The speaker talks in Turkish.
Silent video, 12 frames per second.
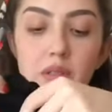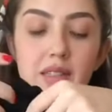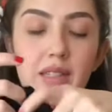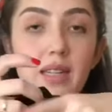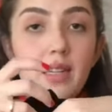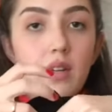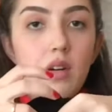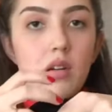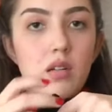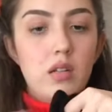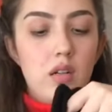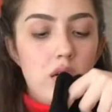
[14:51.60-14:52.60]
direkt
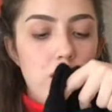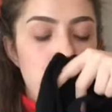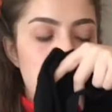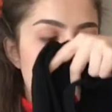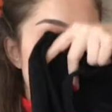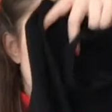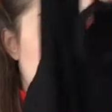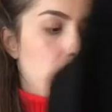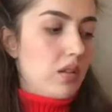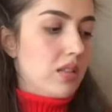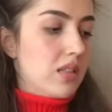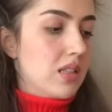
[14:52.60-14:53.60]
harika vücuda
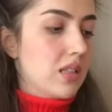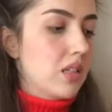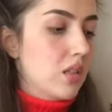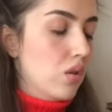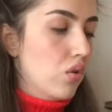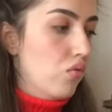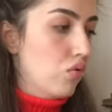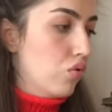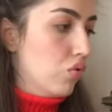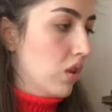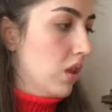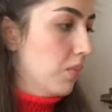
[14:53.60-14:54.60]
sarıyor.
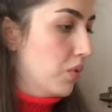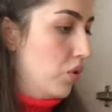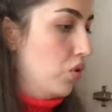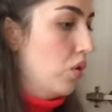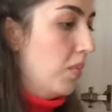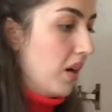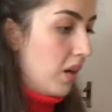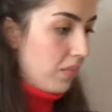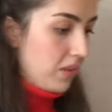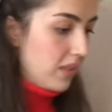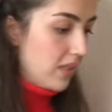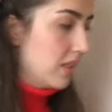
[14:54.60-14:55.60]
Vücuda yapışıyor.
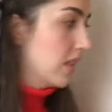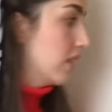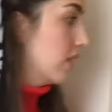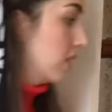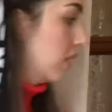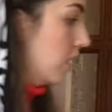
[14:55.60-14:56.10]
Bakabilirsiniz.